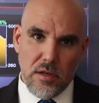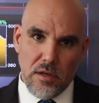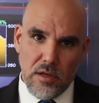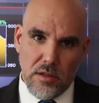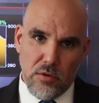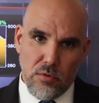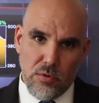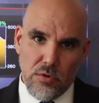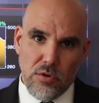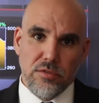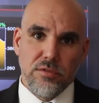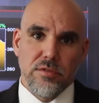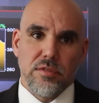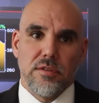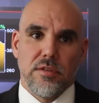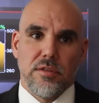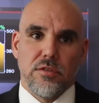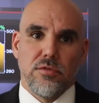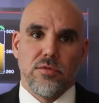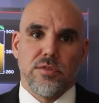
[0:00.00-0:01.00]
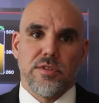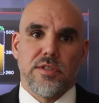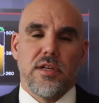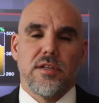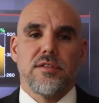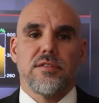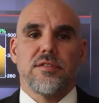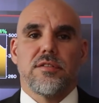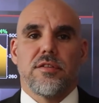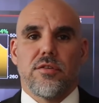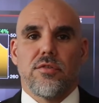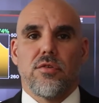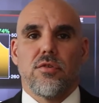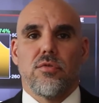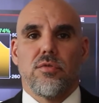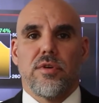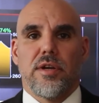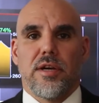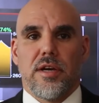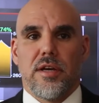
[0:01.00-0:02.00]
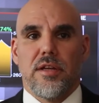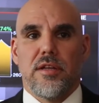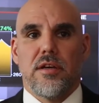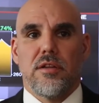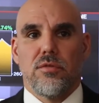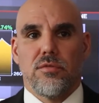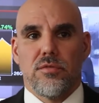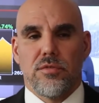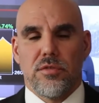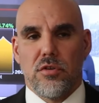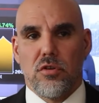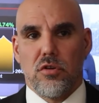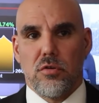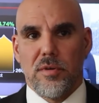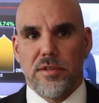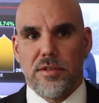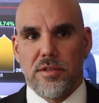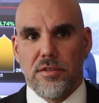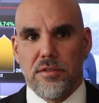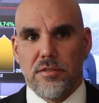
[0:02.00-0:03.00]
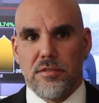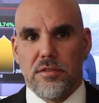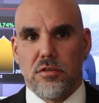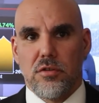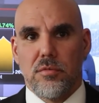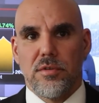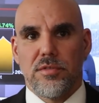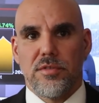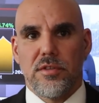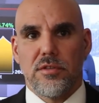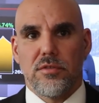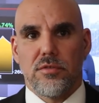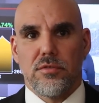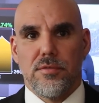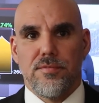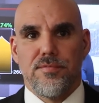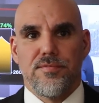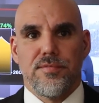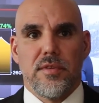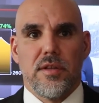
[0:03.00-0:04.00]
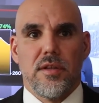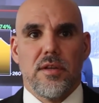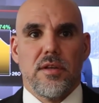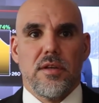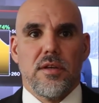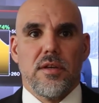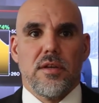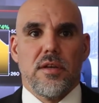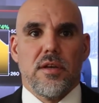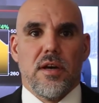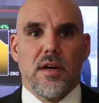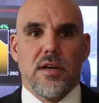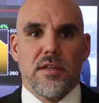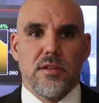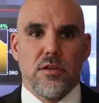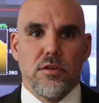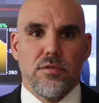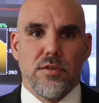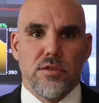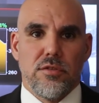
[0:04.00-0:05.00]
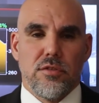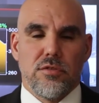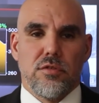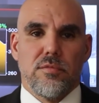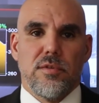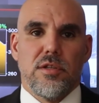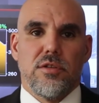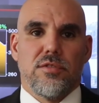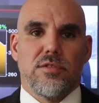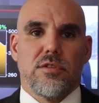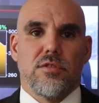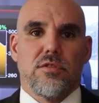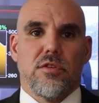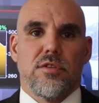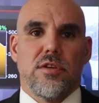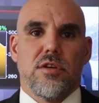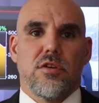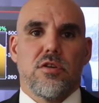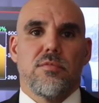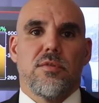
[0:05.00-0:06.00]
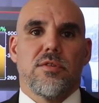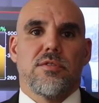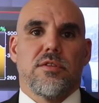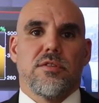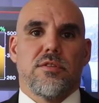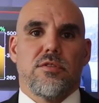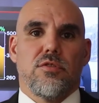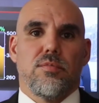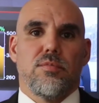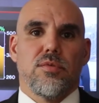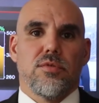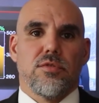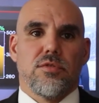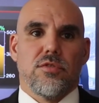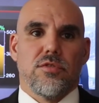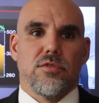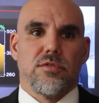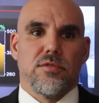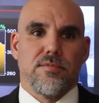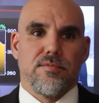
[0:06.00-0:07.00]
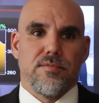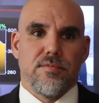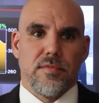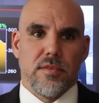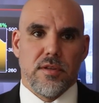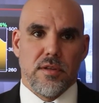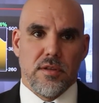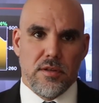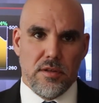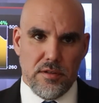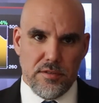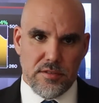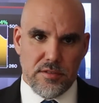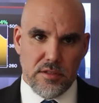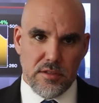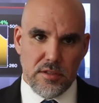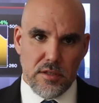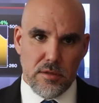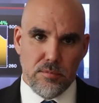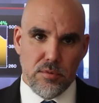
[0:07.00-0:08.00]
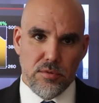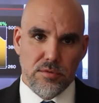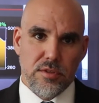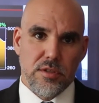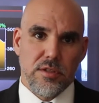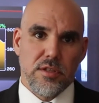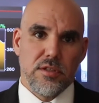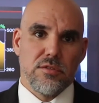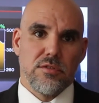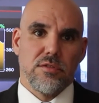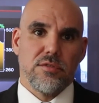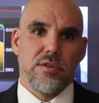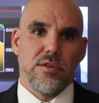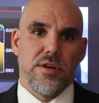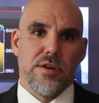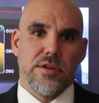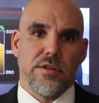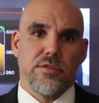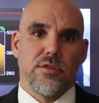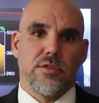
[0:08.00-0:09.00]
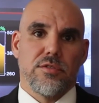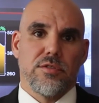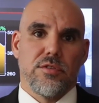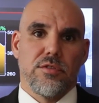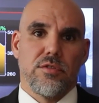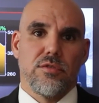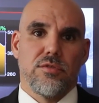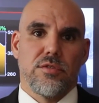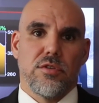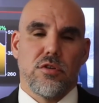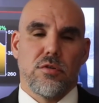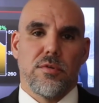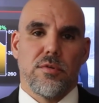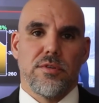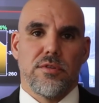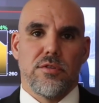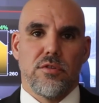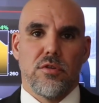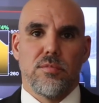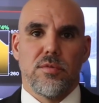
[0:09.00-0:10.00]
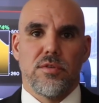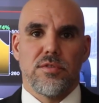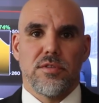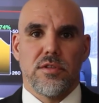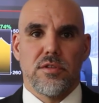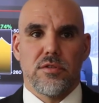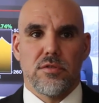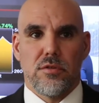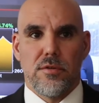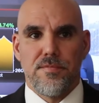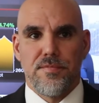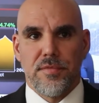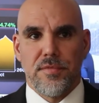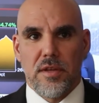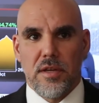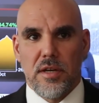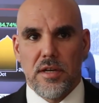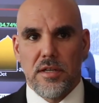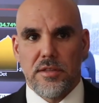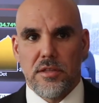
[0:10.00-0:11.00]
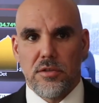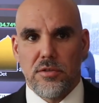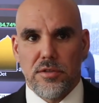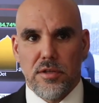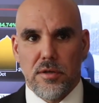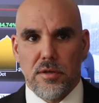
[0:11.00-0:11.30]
El Dow Jones de Industriales cerró con una caída de un 0,35%, hasta los 28.210,82 puntos. El Standard Poor's 500 retrocedió un 0,22% hasta los